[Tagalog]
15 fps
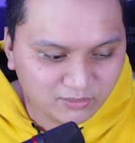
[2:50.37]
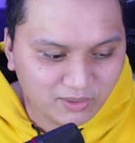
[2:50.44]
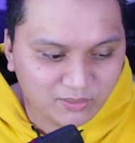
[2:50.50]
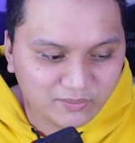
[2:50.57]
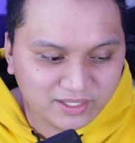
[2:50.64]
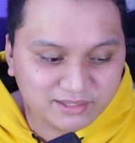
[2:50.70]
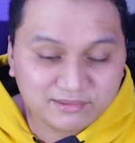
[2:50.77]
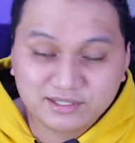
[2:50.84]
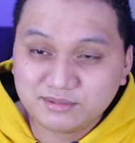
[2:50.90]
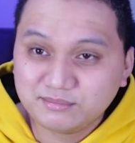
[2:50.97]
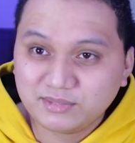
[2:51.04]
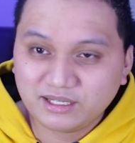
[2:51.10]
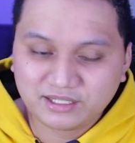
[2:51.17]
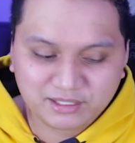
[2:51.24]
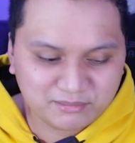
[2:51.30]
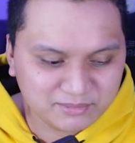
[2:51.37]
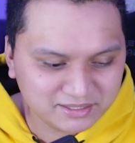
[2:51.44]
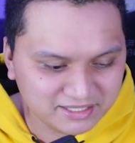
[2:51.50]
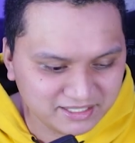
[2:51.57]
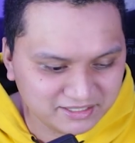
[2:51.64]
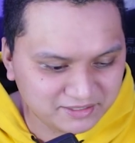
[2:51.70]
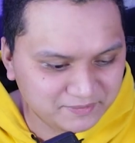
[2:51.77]
Kawawa naman yung mga
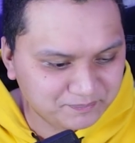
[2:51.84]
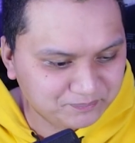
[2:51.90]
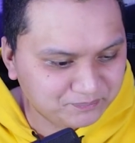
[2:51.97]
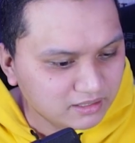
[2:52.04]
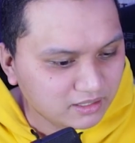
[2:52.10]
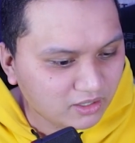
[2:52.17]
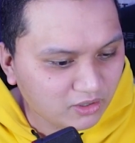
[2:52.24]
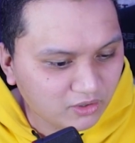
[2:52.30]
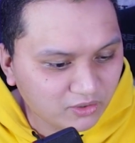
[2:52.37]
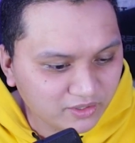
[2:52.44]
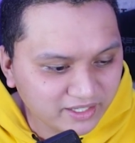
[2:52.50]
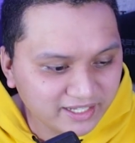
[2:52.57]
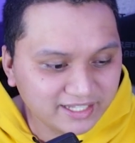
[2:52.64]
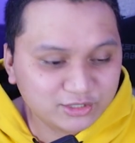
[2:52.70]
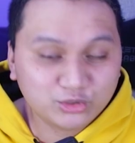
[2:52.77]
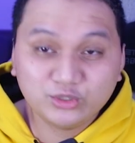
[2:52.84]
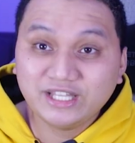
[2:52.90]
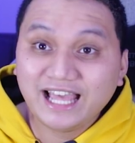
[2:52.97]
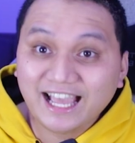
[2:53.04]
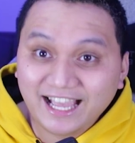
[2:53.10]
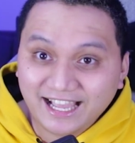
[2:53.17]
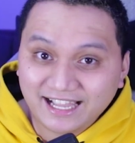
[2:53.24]
namatay doon. Okay, eto
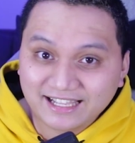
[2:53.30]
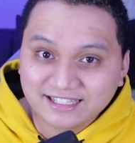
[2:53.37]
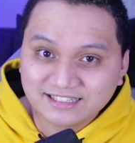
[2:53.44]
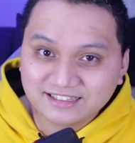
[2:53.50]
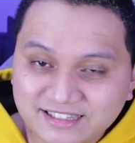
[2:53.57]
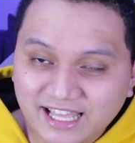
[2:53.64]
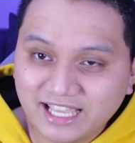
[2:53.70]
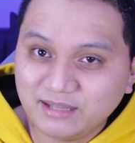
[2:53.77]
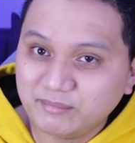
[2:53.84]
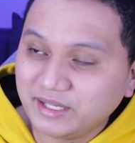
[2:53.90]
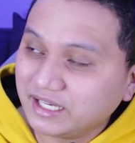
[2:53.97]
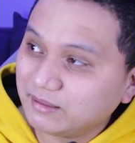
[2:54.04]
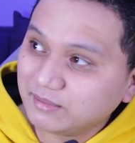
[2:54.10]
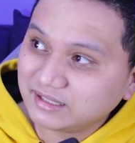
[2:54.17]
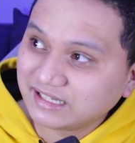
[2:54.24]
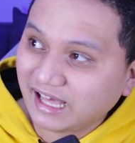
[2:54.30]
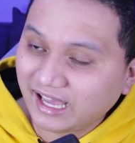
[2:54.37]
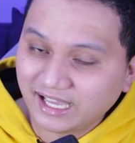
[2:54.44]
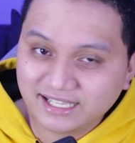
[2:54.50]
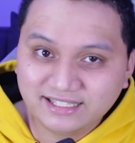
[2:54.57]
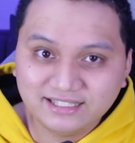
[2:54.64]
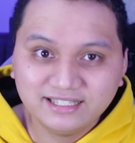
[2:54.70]
na. Dahil may
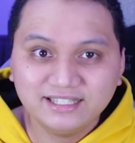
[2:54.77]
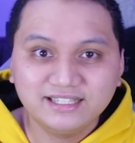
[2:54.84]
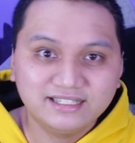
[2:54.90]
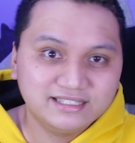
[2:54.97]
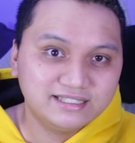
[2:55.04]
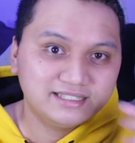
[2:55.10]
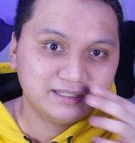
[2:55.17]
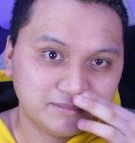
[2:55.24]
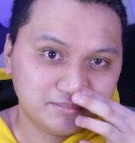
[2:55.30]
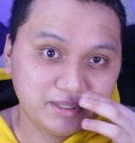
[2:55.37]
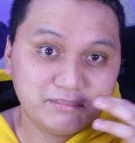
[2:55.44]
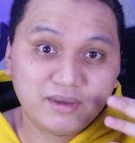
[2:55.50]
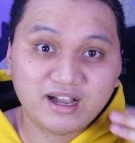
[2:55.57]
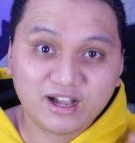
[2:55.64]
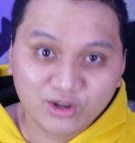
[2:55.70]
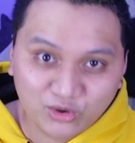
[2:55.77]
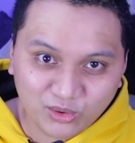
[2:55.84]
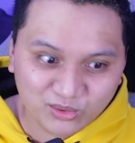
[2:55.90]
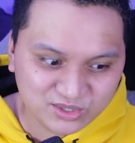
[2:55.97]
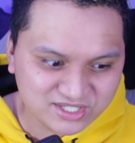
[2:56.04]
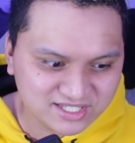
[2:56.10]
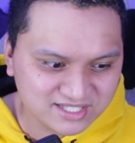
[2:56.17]
namatay, may mga
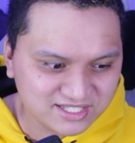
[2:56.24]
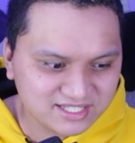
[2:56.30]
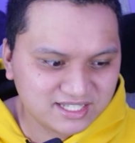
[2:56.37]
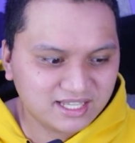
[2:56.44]
ghosts.